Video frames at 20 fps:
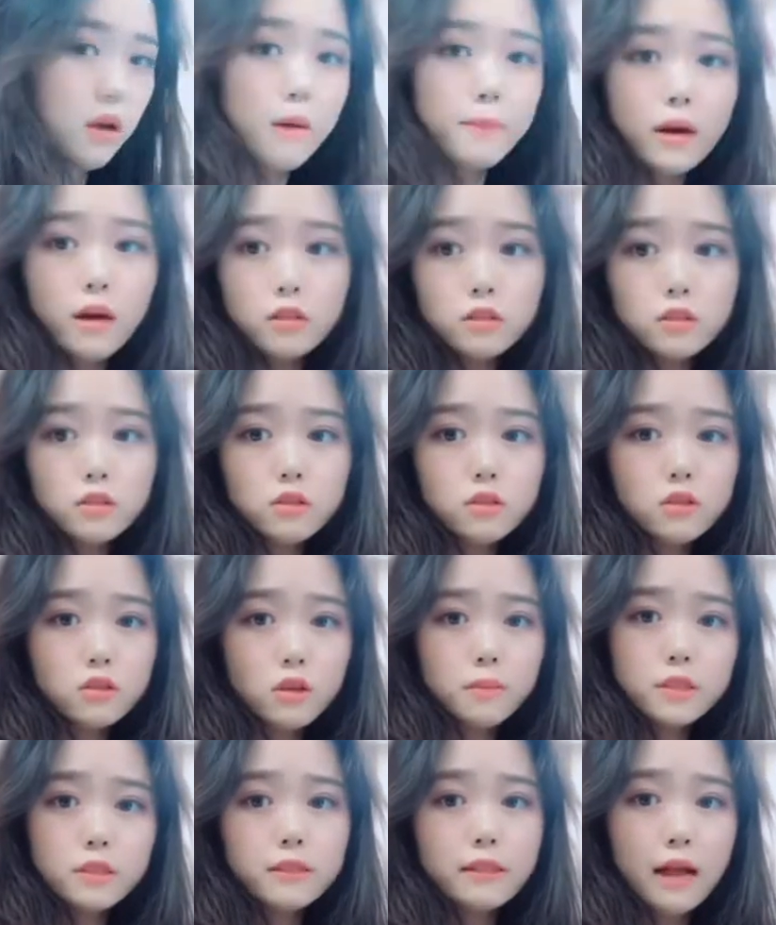有啊，
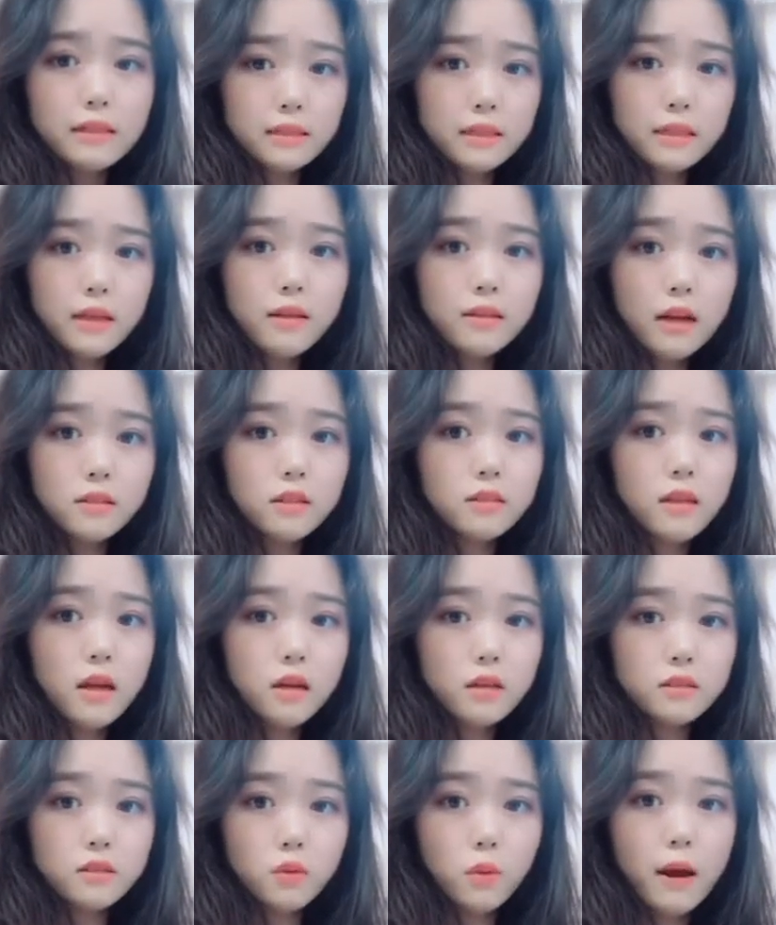这不是大前天打折时
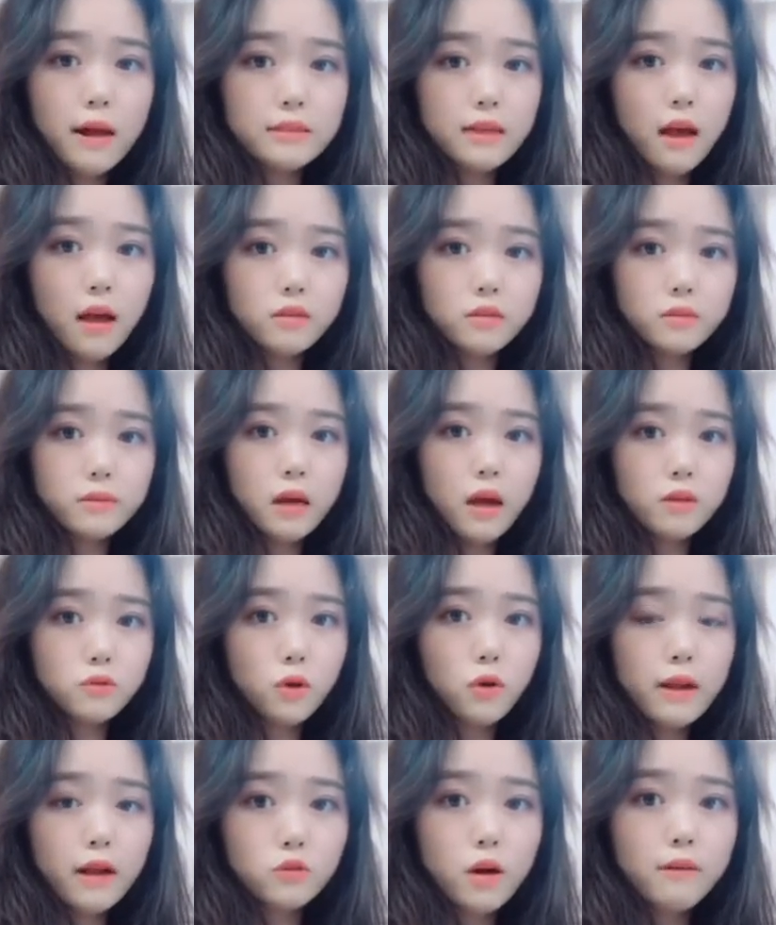候三十块钱买一件还
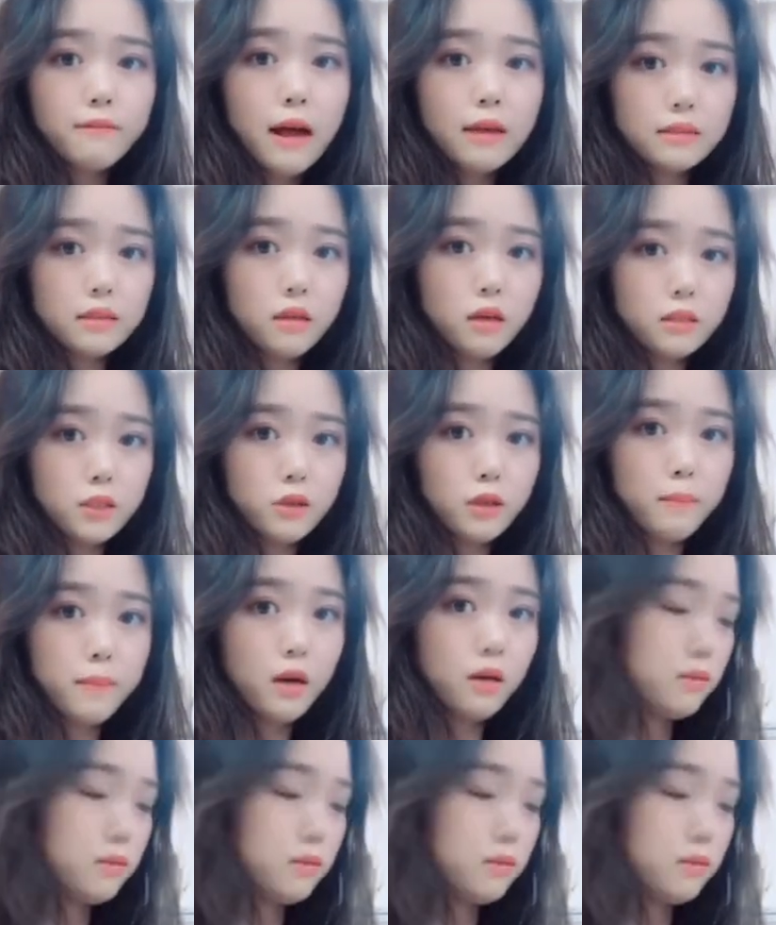送两双袜子那件吗？